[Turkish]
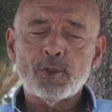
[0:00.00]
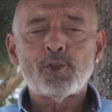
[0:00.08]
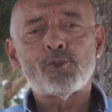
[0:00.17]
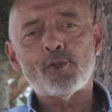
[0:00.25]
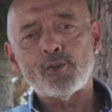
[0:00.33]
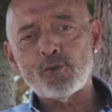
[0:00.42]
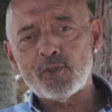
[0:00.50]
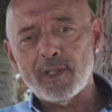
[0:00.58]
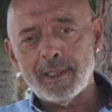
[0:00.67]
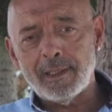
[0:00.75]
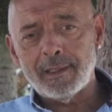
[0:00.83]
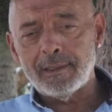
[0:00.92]
Söz
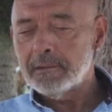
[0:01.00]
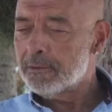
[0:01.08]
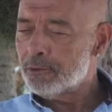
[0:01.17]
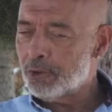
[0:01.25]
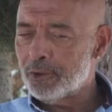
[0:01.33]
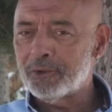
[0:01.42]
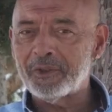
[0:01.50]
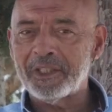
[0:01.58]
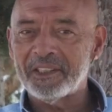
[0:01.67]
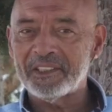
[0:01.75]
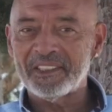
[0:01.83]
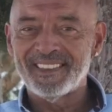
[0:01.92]
uçar, görüntü
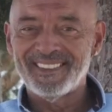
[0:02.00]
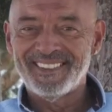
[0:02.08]
kalır.